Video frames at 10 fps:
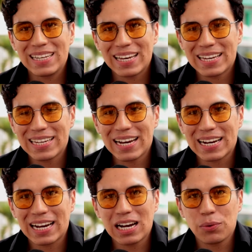de allá
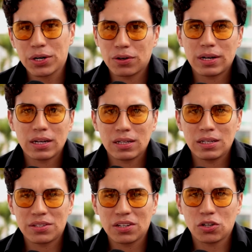acá, bueno, eh,
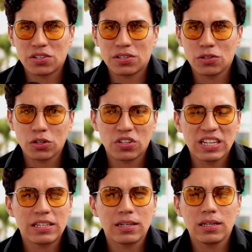hice dos, dos,
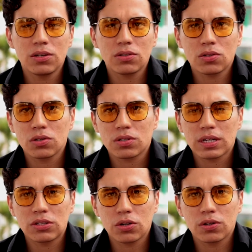sencillos, dos
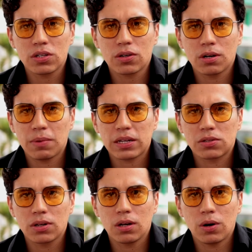canciones con el
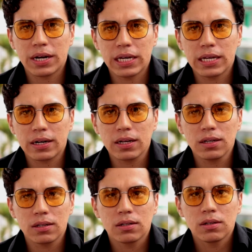maestro Leo
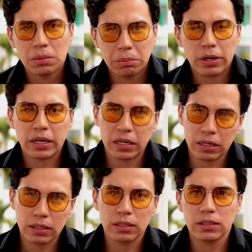Aguirre. Por
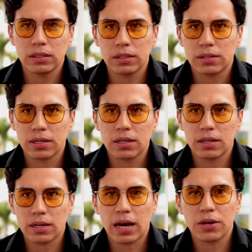ahí
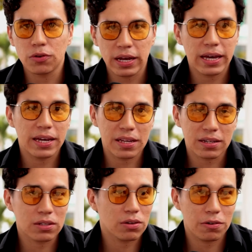se, hay una de
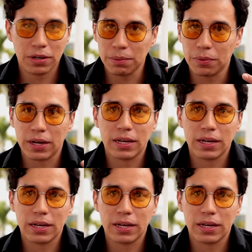ellas que todavía